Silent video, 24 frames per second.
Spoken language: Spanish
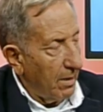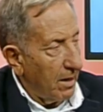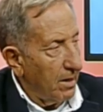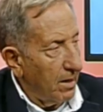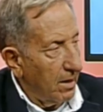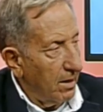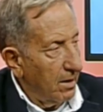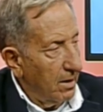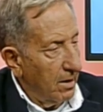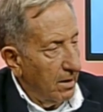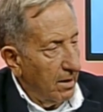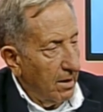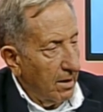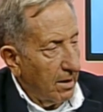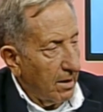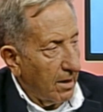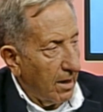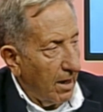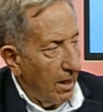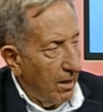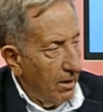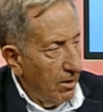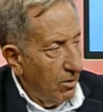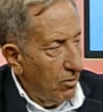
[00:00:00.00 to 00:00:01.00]
María,
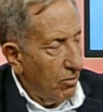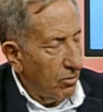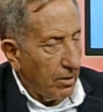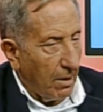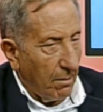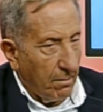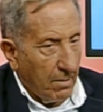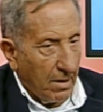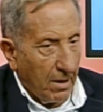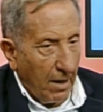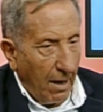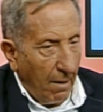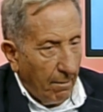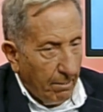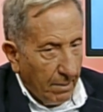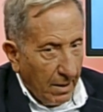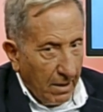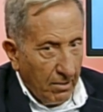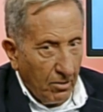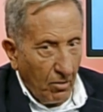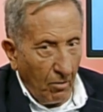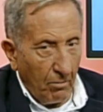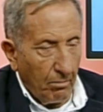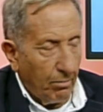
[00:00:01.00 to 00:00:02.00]
que el niño también
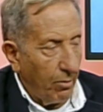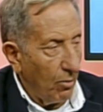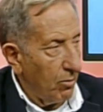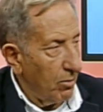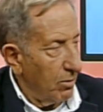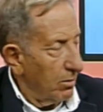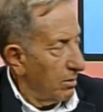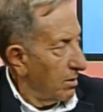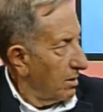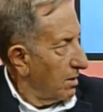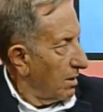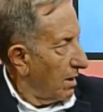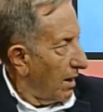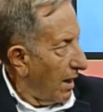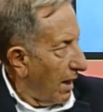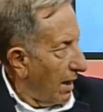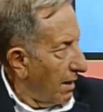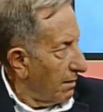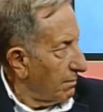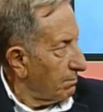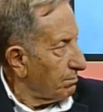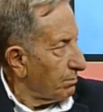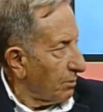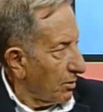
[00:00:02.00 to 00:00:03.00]
aprenda un poco mm.
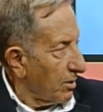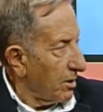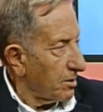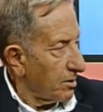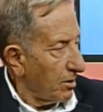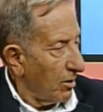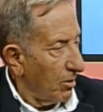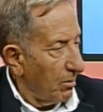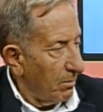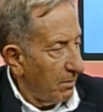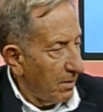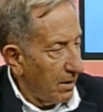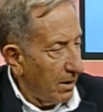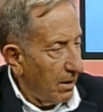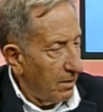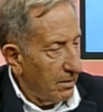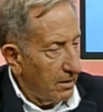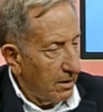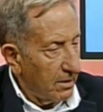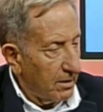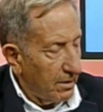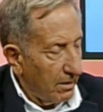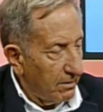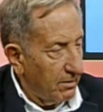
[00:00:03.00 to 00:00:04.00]
a ponérselo, ¿verdad?
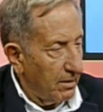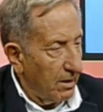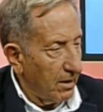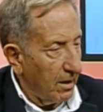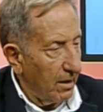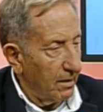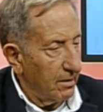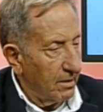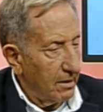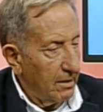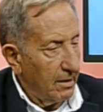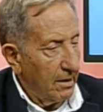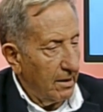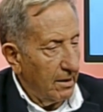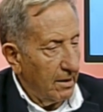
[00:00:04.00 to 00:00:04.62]
Es decir, que...